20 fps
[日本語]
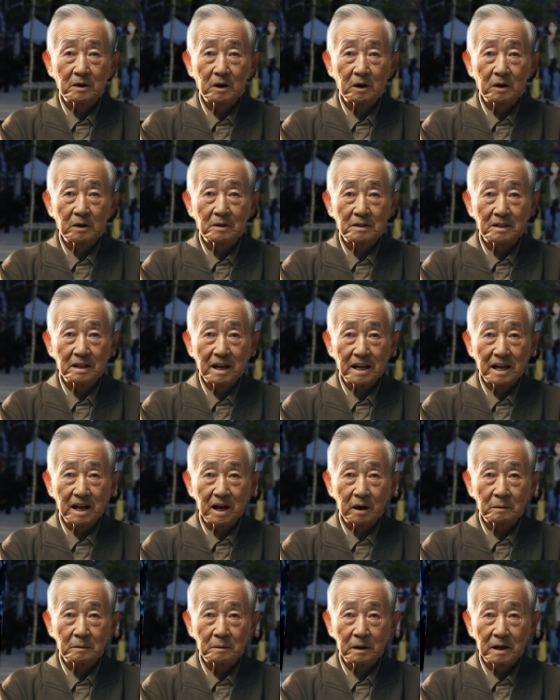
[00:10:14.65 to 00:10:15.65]
こうした離
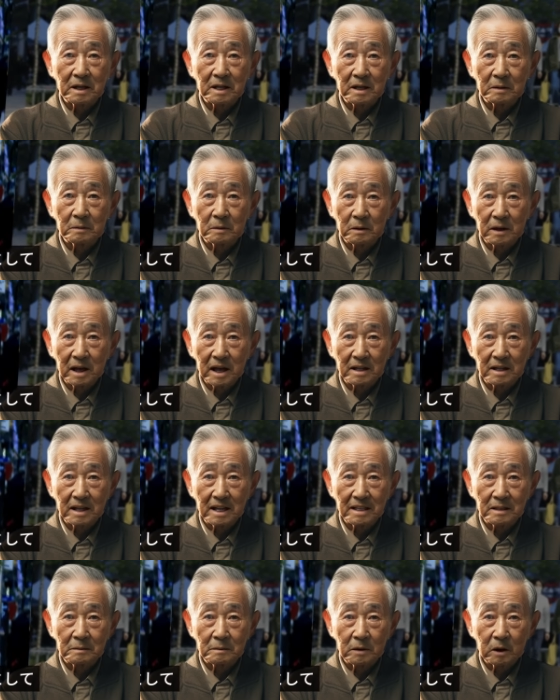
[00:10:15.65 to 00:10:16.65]
婚話も現
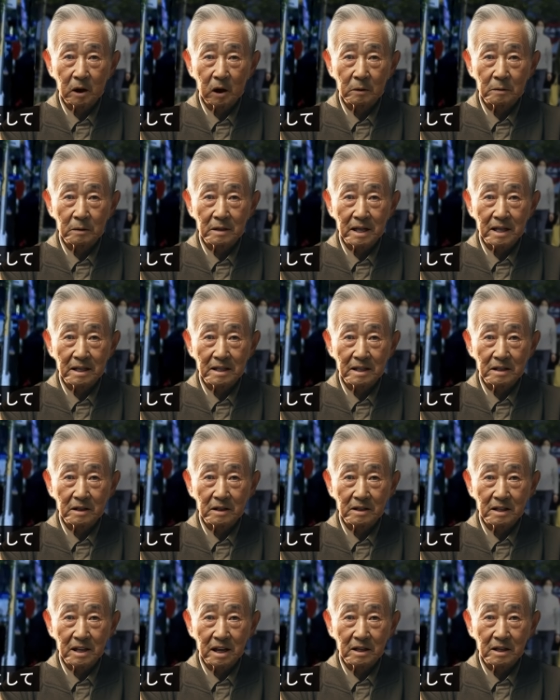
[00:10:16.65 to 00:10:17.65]
実味を帯びてきた
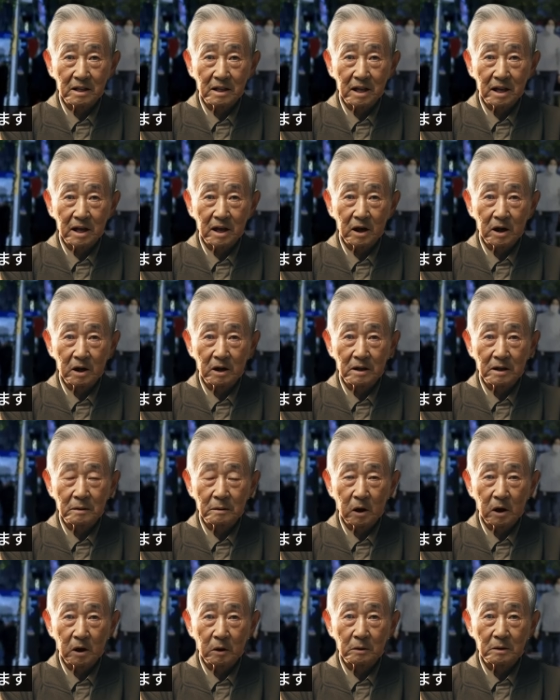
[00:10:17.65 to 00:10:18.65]
として次のように
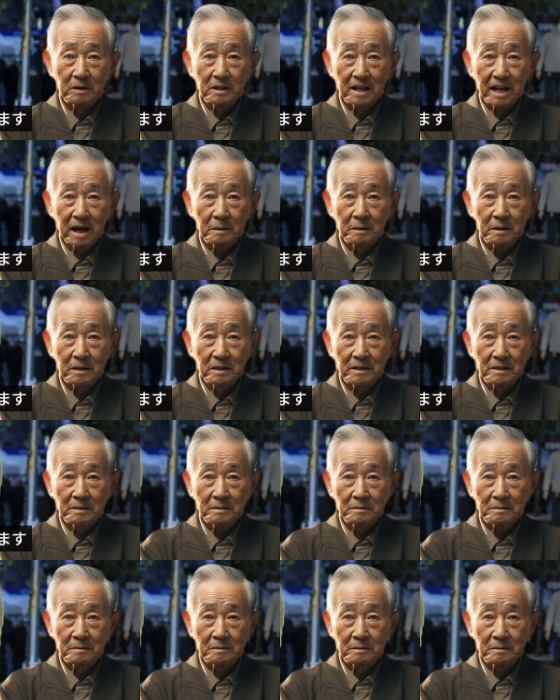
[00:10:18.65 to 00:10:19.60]
も報じています。